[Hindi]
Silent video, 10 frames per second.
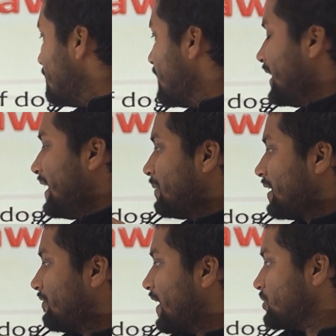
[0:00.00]
किडमैन एक
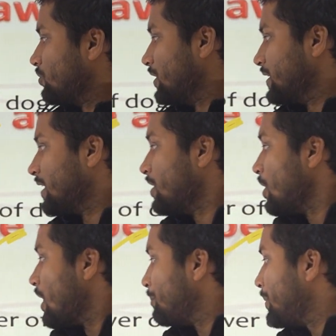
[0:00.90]
बार रिवाइज जरूर करिएगा
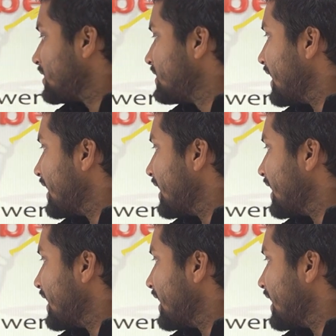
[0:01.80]
अब बेस्ट